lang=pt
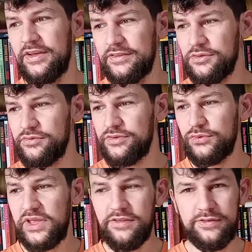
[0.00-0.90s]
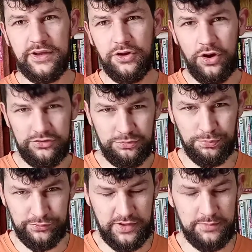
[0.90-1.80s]
Não são nem estereótipos,
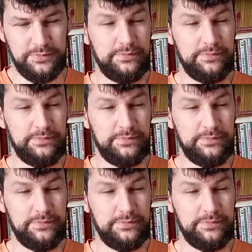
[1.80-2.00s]
sabe?